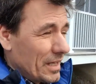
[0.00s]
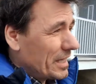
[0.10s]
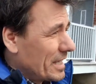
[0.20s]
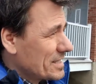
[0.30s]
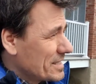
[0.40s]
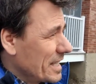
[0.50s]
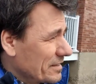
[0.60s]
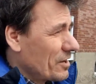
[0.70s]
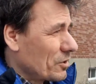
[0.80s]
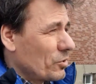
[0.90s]

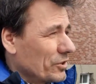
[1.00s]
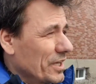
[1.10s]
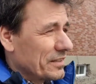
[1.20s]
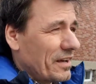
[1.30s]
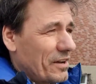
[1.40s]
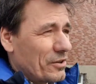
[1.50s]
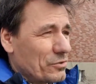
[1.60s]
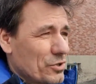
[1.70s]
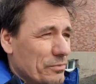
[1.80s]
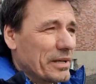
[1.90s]
instigateur, coordonnateur
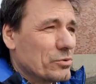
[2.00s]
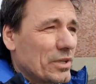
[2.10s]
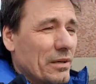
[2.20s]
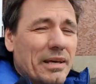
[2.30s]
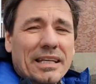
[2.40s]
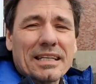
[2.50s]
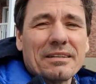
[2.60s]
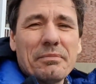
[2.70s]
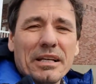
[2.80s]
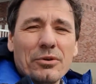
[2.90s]
du Chemin du Québec,
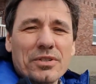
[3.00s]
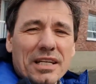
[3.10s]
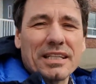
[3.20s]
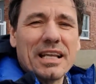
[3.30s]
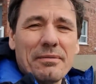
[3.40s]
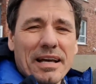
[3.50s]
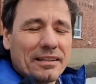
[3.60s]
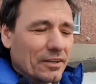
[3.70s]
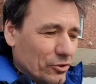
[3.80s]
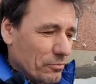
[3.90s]
1200 km
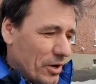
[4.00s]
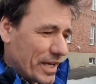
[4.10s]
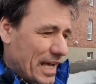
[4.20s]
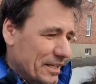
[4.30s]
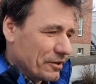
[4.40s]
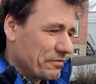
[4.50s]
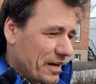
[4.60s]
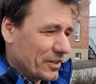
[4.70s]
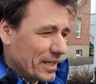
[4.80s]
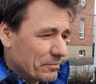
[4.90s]
entre Montréal et le
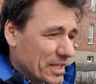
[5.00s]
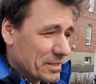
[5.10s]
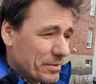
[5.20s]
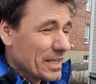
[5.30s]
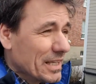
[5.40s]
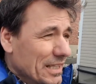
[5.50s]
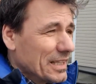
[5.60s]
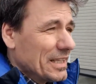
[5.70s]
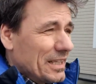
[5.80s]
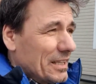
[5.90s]
phare de Cap-Gaspé.
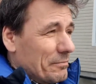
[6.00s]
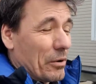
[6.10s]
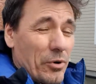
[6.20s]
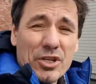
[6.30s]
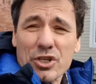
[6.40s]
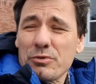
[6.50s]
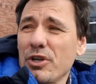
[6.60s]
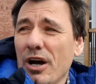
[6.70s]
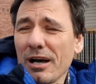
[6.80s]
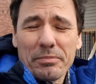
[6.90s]
Ben oui, je suis
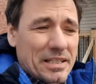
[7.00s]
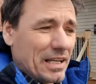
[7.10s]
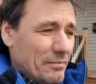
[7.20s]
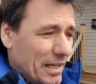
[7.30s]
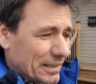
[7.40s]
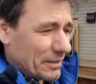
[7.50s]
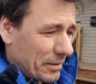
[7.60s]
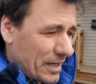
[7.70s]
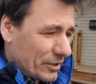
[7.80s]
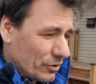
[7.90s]
dehors présentement en train
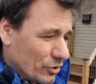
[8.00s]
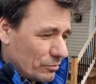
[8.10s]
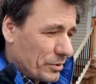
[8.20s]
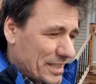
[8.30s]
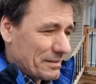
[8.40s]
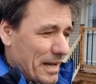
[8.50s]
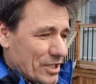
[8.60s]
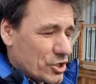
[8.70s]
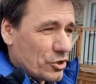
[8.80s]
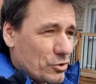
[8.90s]
prendre une petite
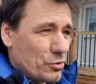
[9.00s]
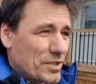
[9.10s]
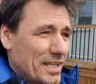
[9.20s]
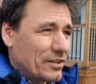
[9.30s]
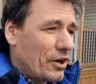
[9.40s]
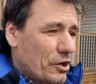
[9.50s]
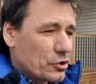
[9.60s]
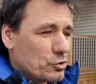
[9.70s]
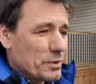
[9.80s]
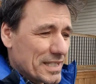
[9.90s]
marche sur cette heures
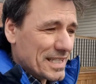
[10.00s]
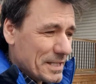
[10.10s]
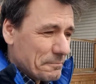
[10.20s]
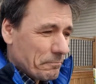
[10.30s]
du midi.